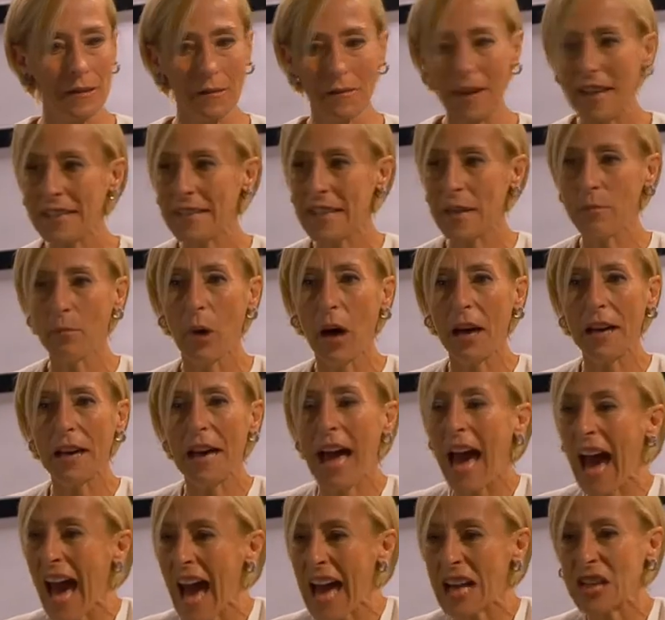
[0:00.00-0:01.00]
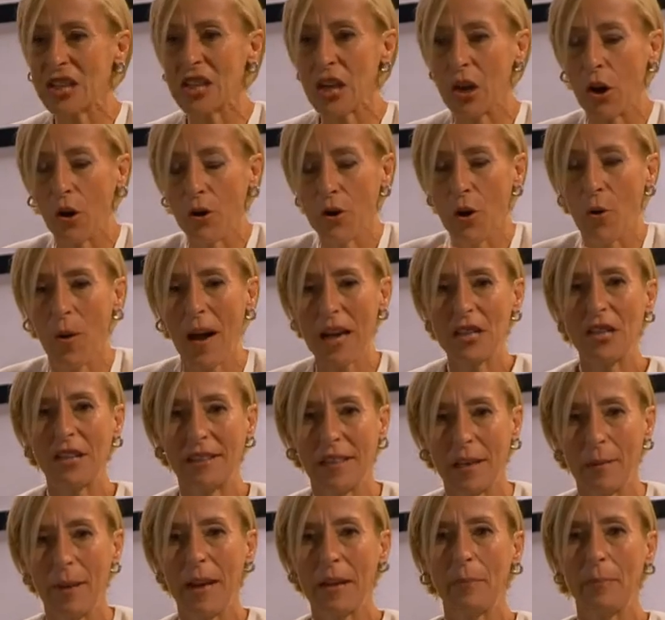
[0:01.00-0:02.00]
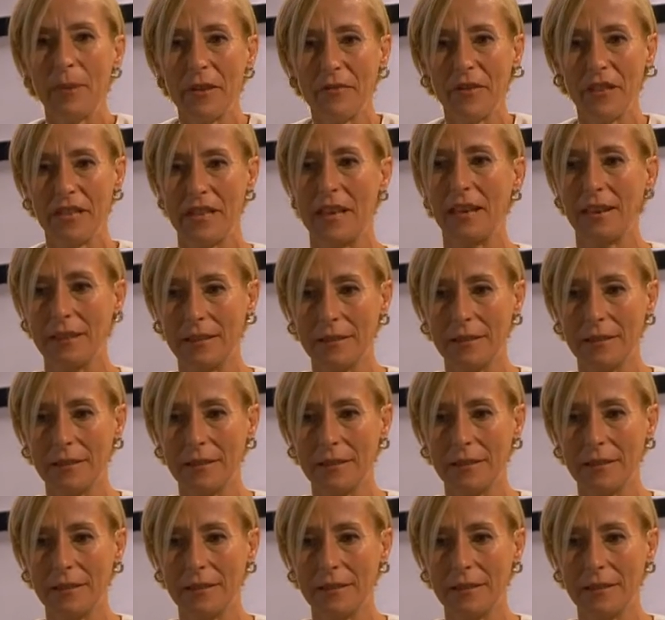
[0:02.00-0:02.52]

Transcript: Vai-se embora, haja ou não haja trabalho para fazer.